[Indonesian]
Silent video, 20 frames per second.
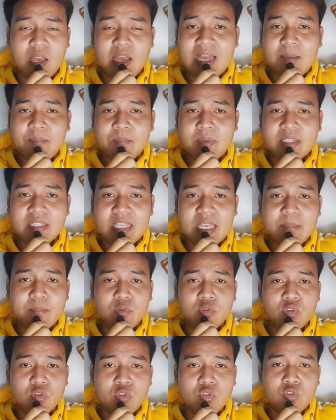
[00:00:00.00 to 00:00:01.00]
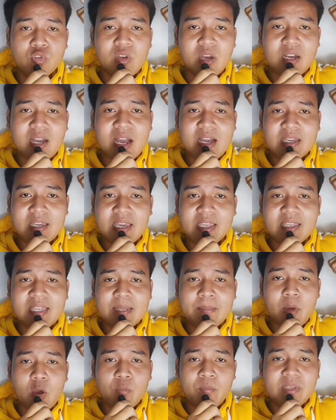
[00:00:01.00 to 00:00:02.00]
Tapi si ibu guru juga kaget
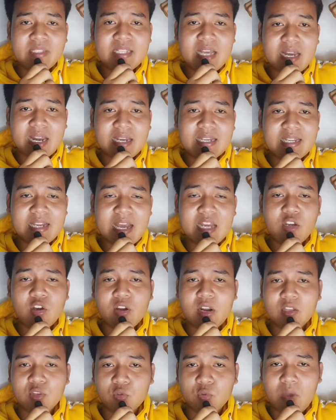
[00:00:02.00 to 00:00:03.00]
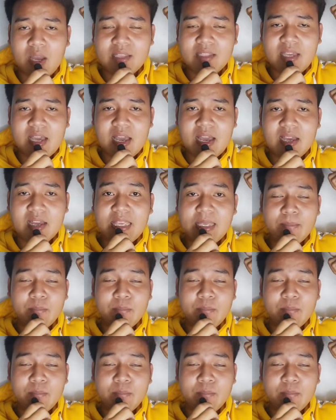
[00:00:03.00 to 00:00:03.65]
dan mau bicara dengan orang tuanya.